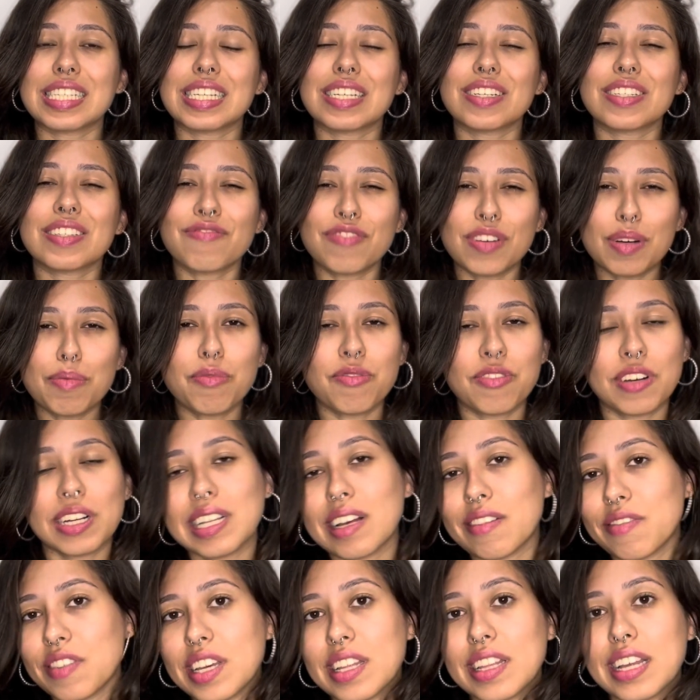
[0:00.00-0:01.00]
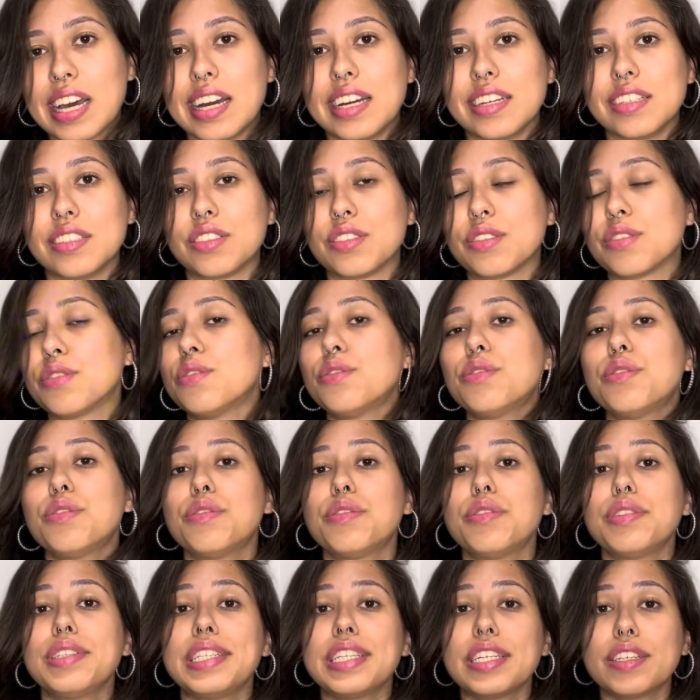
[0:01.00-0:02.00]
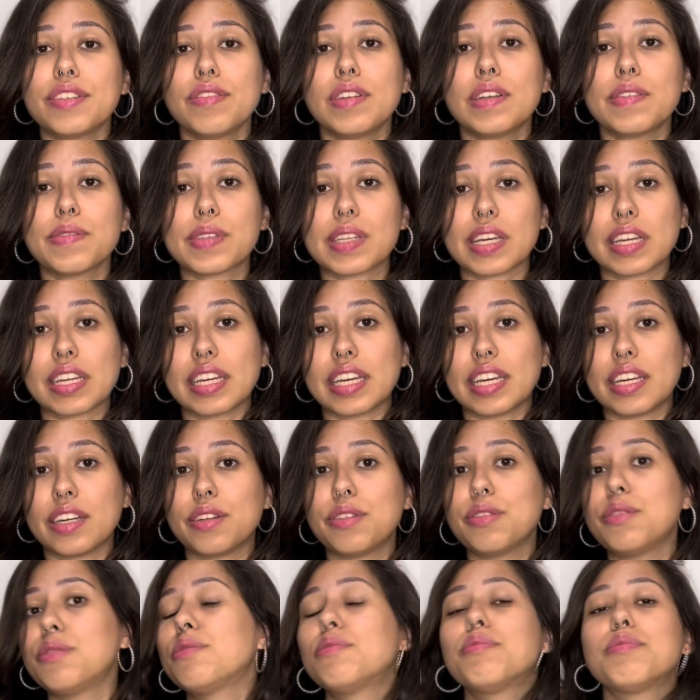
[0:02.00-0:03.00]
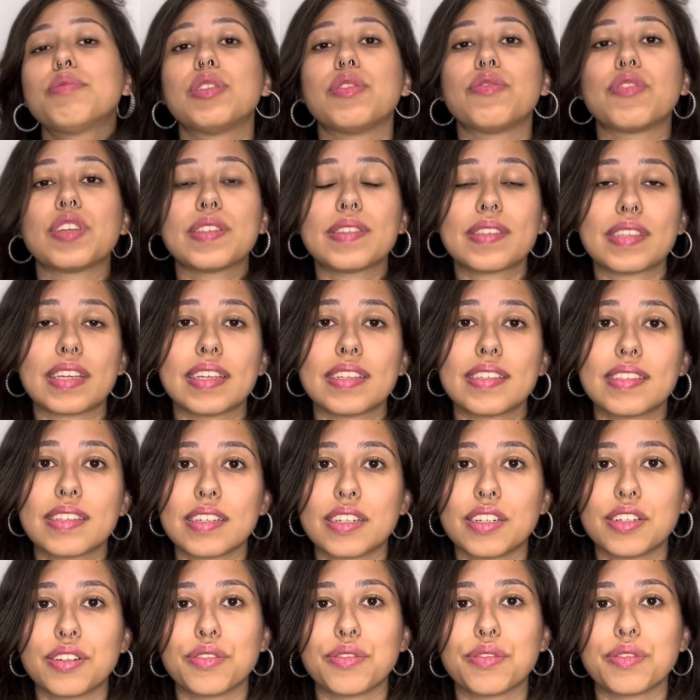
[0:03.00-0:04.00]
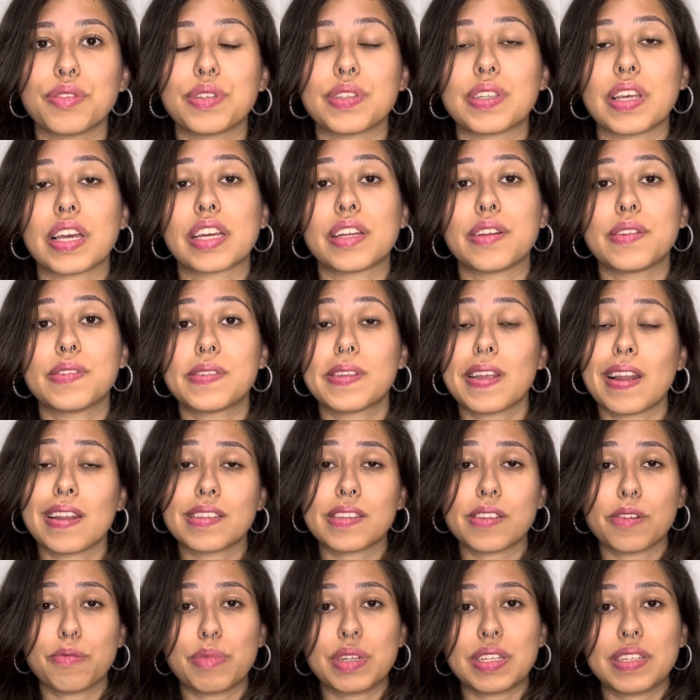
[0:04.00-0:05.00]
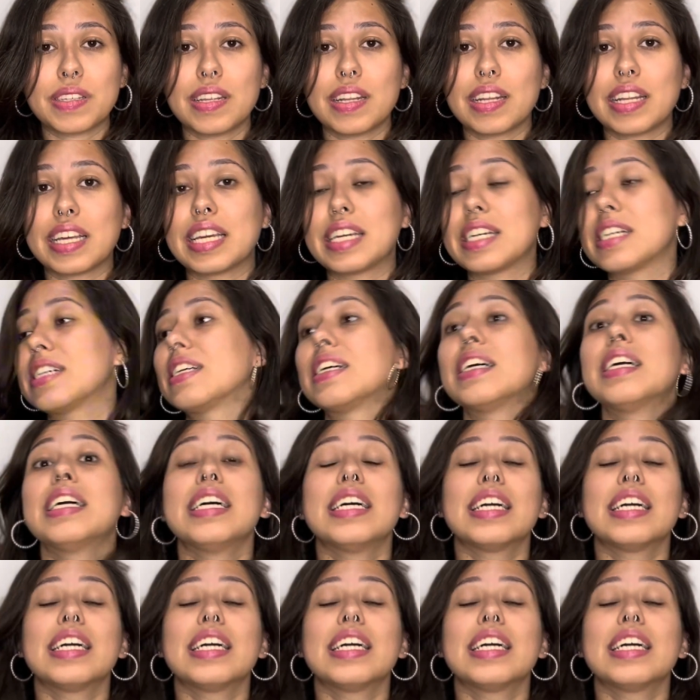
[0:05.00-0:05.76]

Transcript: Vamos falar a verdade. O Nino é um zagueiro de 26 anos, zagueiro de seleção brasileira,